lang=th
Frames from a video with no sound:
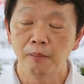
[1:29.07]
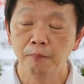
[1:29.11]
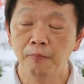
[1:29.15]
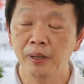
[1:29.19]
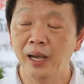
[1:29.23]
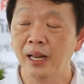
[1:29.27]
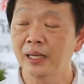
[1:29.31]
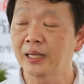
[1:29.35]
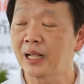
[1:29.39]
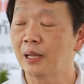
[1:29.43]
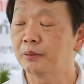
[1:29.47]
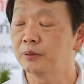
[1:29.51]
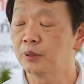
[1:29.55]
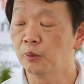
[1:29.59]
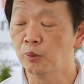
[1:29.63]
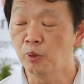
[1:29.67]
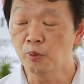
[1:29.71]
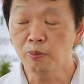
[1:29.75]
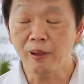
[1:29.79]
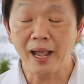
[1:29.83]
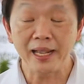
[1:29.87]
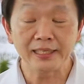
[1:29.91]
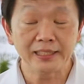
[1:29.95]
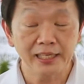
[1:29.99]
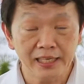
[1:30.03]
เหมือนกับสมุน
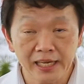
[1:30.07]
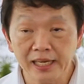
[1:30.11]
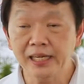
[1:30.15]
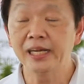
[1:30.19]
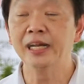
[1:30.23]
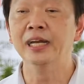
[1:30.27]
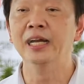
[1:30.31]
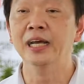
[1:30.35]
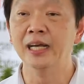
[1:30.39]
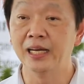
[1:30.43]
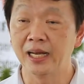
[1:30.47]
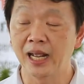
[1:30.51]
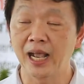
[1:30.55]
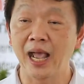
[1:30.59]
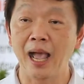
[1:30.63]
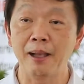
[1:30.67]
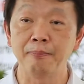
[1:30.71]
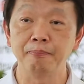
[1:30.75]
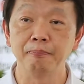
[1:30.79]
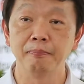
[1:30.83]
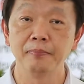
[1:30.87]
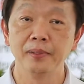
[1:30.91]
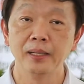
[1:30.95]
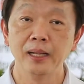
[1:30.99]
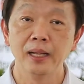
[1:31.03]
ไพรชนิดอื่นๆนะครั
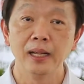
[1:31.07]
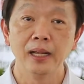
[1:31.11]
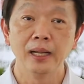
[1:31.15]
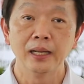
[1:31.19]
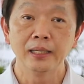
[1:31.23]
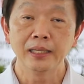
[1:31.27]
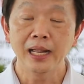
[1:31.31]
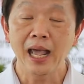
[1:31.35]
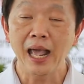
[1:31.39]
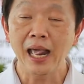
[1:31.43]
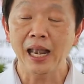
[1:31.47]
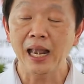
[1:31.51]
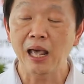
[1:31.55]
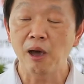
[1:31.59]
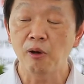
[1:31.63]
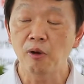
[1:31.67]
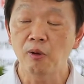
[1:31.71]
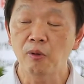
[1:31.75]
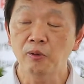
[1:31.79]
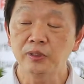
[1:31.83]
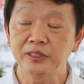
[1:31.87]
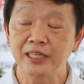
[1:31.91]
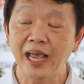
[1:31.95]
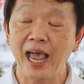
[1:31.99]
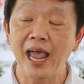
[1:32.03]
บ ถ้าเรา
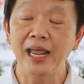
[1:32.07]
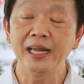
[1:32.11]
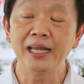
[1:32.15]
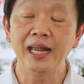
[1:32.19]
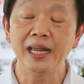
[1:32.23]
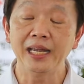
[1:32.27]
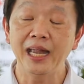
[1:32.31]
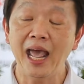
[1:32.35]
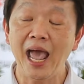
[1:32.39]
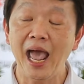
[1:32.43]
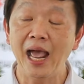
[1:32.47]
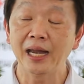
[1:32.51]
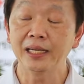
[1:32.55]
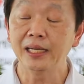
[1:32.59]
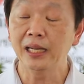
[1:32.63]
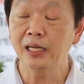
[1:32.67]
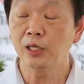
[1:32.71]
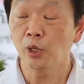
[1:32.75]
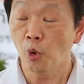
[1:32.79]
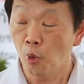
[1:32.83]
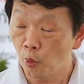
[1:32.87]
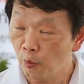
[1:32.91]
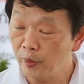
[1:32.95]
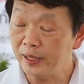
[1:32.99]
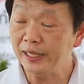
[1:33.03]
ใช้ในทางที่
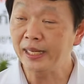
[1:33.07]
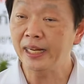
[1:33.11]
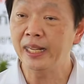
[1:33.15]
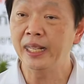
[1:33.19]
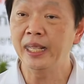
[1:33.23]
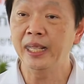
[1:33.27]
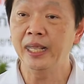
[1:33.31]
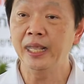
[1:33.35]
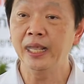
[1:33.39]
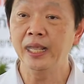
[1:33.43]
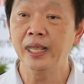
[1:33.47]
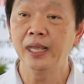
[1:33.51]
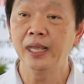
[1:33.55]
ถูกวิธี